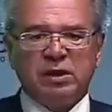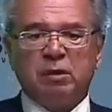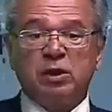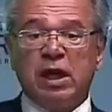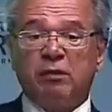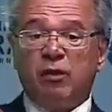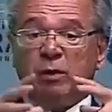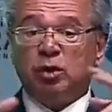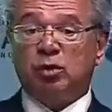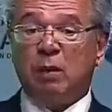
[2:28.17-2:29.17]
Fizemos a
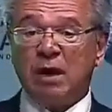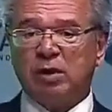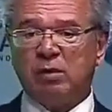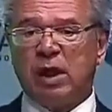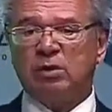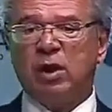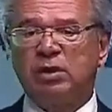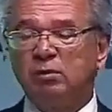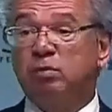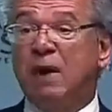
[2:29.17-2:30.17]
reforma dos marcos
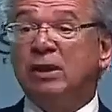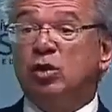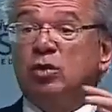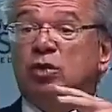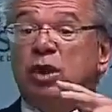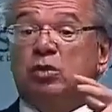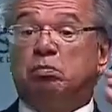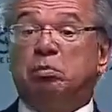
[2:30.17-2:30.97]
regulatórios, temos mais de 800